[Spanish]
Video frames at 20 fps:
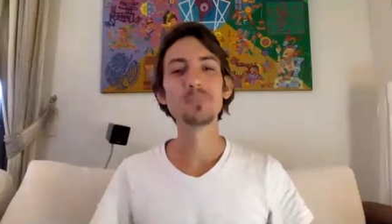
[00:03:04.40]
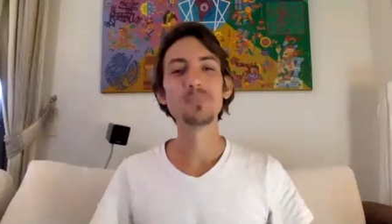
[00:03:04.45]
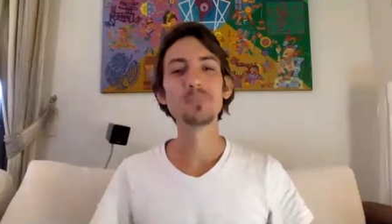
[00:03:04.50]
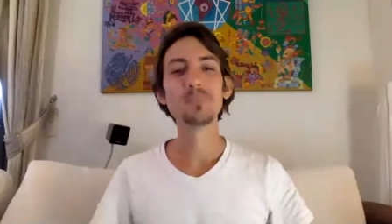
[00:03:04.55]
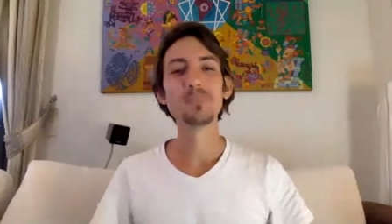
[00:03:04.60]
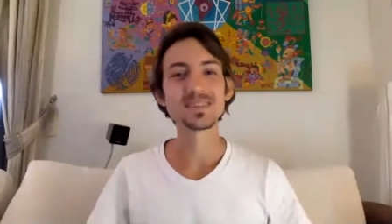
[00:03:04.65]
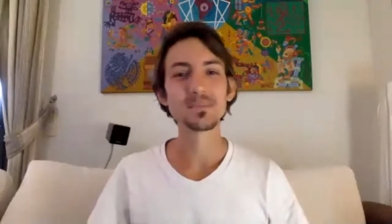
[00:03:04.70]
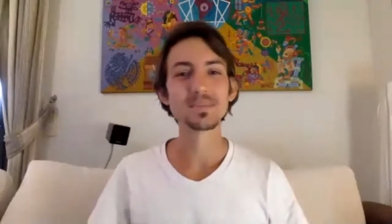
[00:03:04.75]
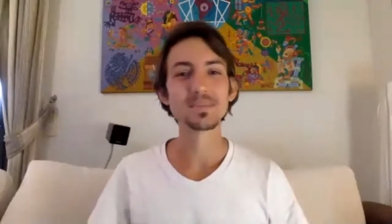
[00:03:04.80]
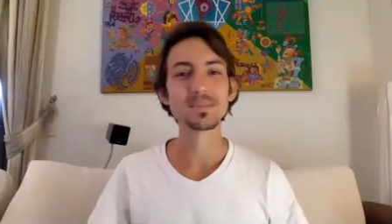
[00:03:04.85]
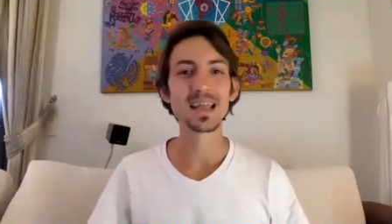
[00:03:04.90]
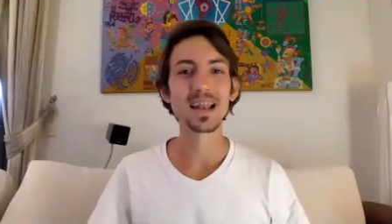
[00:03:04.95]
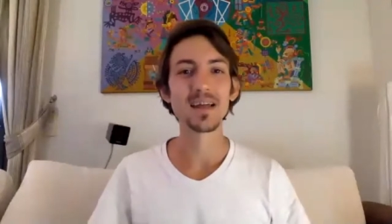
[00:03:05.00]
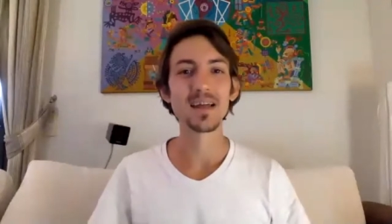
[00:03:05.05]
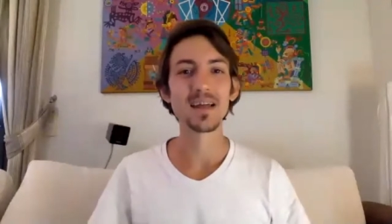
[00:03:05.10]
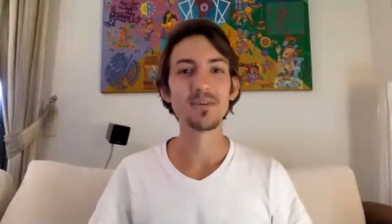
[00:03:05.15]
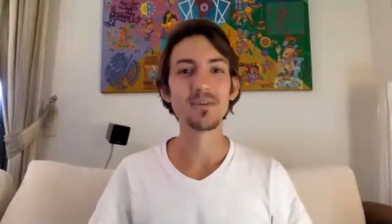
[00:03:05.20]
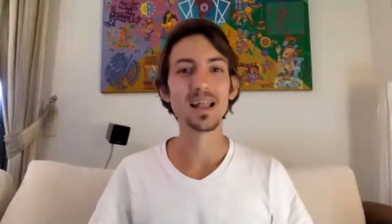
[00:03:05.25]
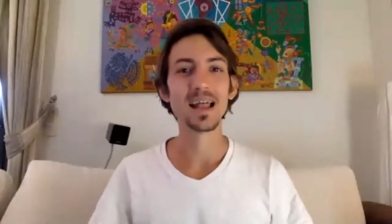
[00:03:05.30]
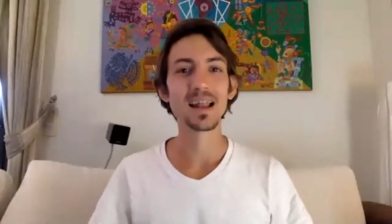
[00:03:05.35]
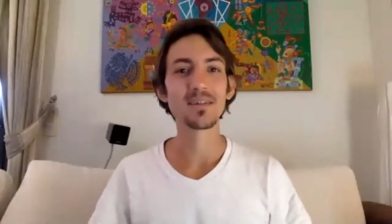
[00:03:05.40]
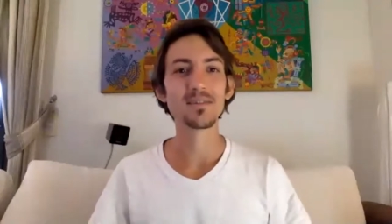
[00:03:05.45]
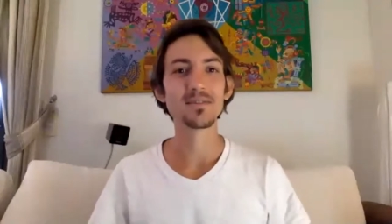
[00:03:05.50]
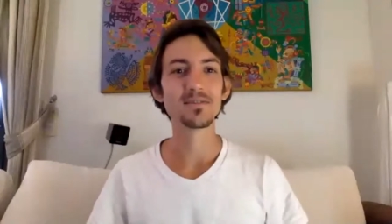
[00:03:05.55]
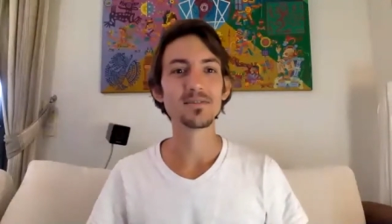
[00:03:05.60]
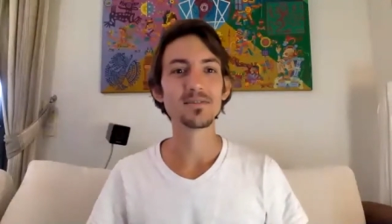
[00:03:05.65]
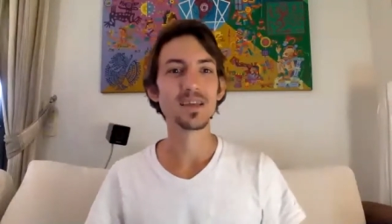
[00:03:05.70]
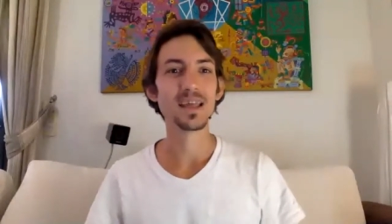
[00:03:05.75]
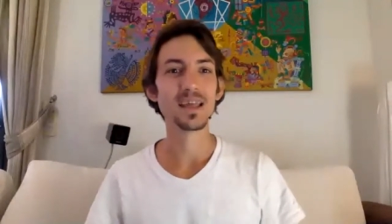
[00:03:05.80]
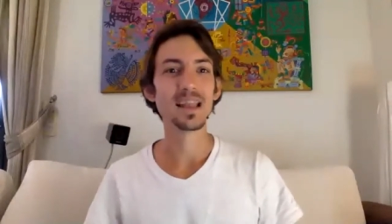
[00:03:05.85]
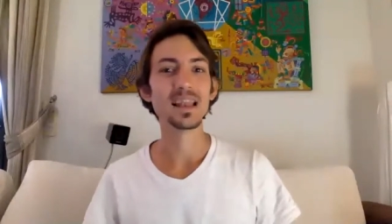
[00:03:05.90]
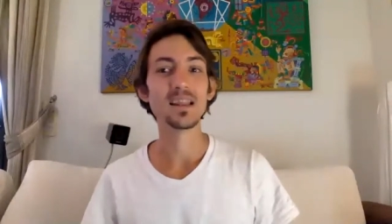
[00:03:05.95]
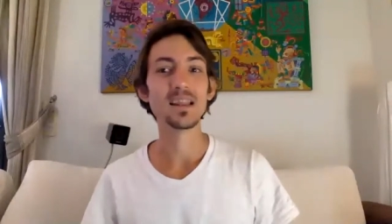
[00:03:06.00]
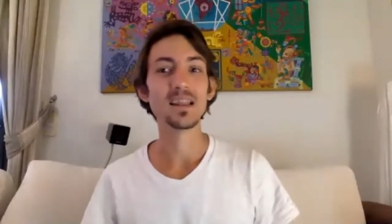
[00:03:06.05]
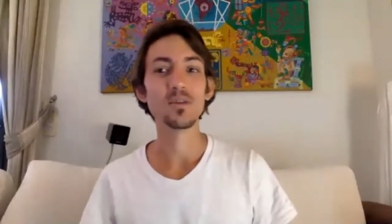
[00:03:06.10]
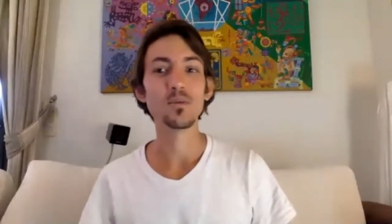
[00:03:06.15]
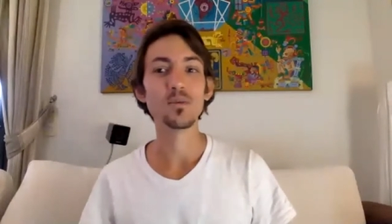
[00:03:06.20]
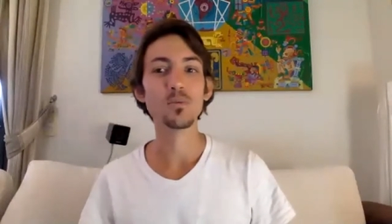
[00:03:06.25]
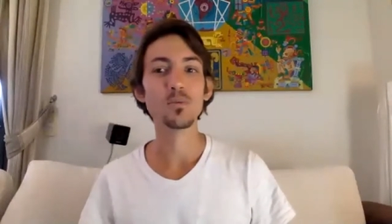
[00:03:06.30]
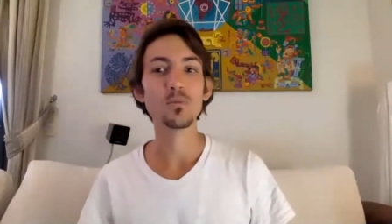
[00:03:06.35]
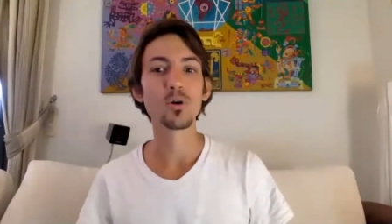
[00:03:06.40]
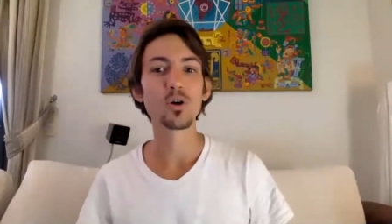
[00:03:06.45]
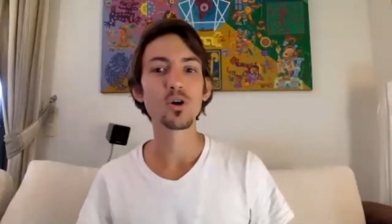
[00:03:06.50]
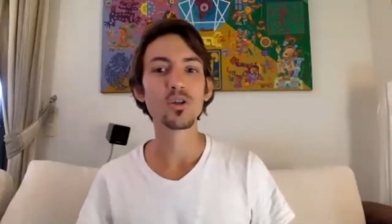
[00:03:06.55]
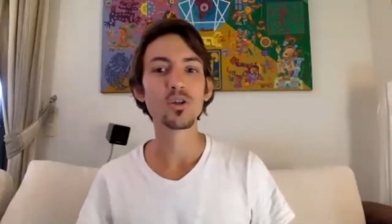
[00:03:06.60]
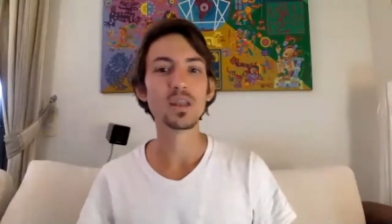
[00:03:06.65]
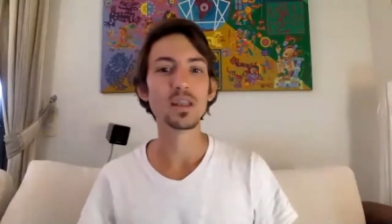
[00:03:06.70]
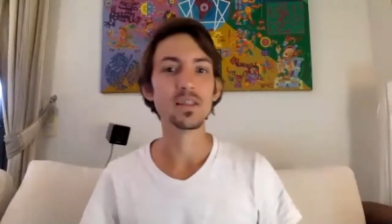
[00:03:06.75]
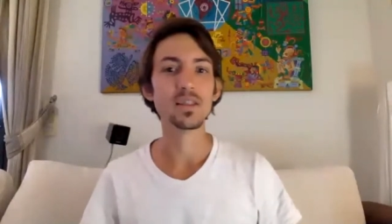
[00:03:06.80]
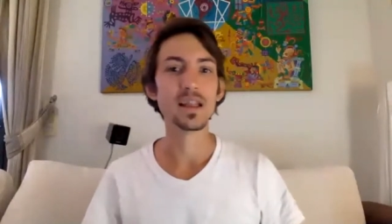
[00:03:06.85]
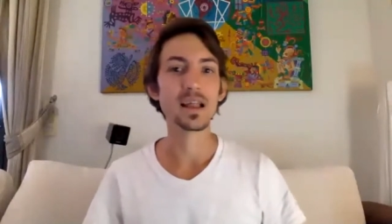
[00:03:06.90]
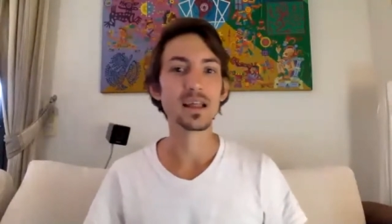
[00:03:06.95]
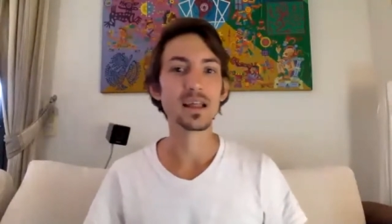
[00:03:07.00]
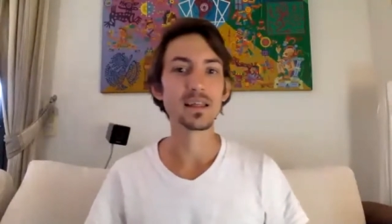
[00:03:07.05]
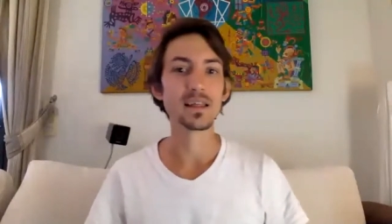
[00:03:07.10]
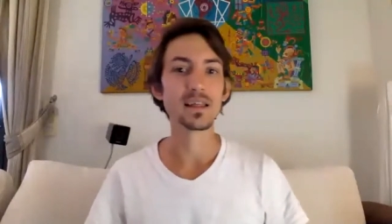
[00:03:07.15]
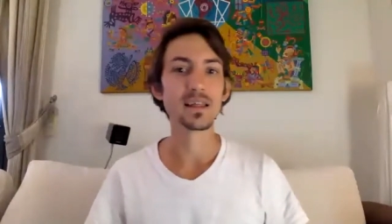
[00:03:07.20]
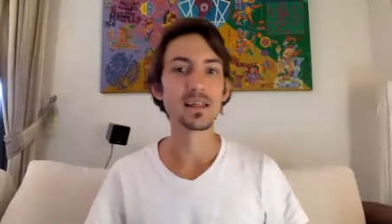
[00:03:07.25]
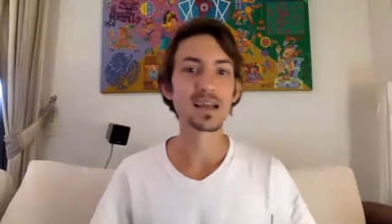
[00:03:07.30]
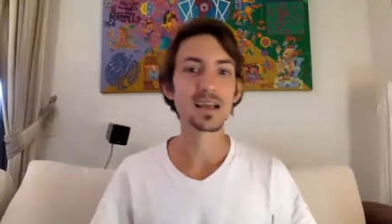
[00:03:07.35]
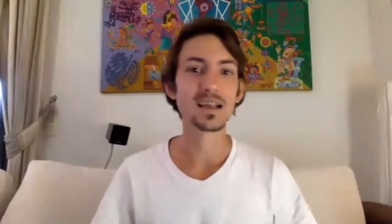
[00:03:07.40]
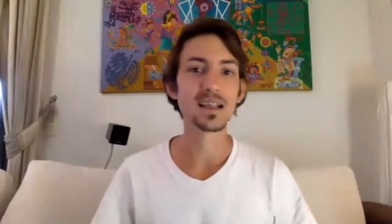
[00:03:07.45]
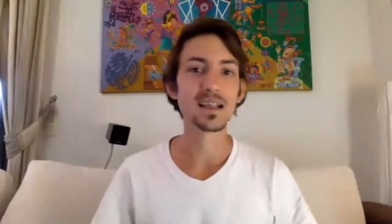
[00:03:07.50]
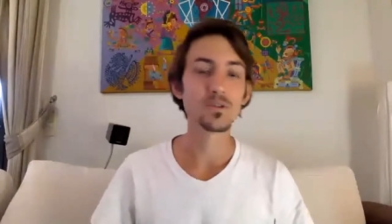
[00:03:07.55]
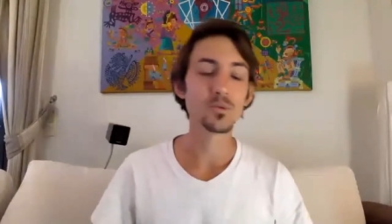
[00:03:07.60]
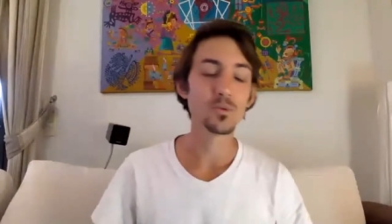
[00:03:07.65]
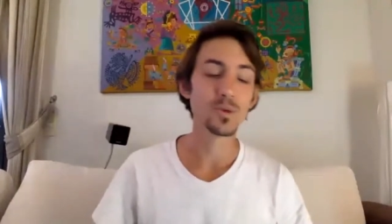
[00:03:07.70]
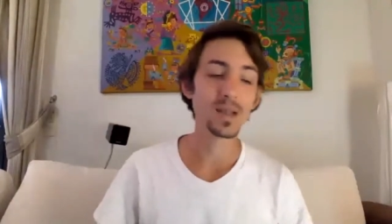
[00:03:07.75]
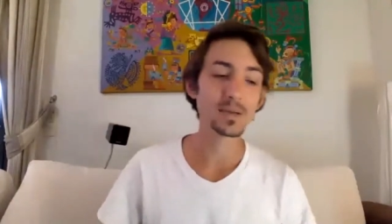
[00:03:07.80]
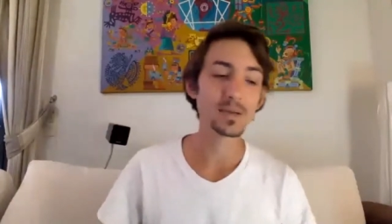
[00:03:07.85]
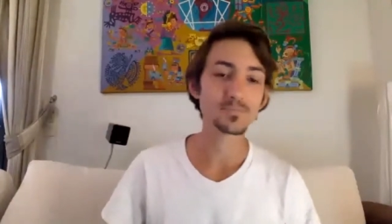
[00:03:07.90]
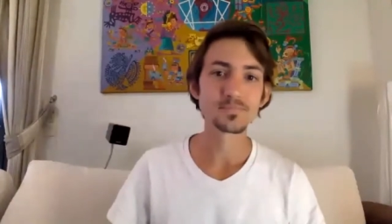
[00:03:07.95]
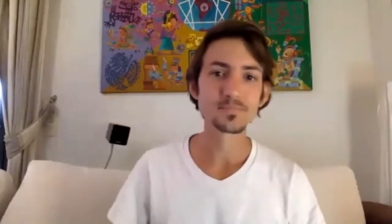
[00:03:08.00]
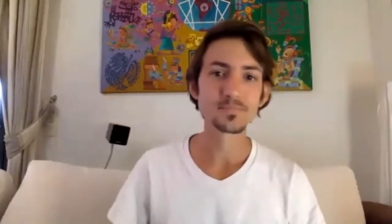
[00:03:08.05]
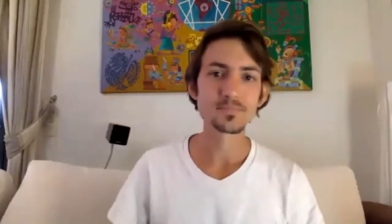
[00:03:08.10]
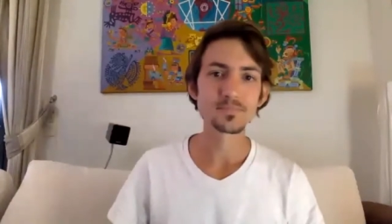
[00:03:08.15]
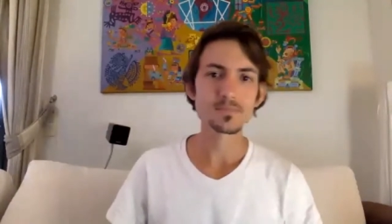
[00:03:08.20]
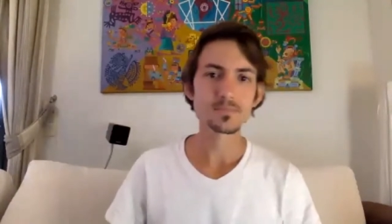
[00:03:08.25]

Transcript: entonces a empezar a hablar un poco de, esta glándula,